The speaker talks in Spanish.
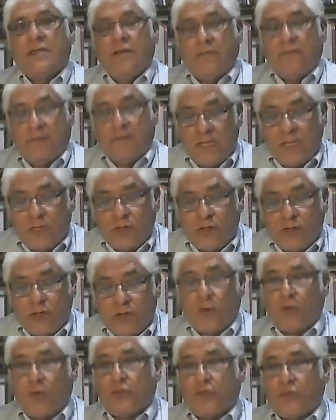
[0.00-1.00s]
bendito
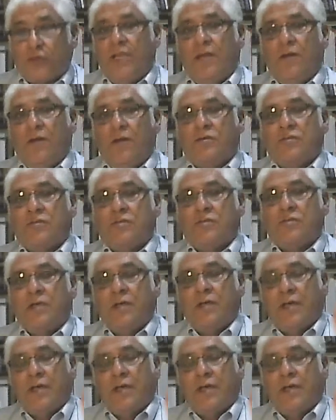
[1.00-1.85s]
por los siglos.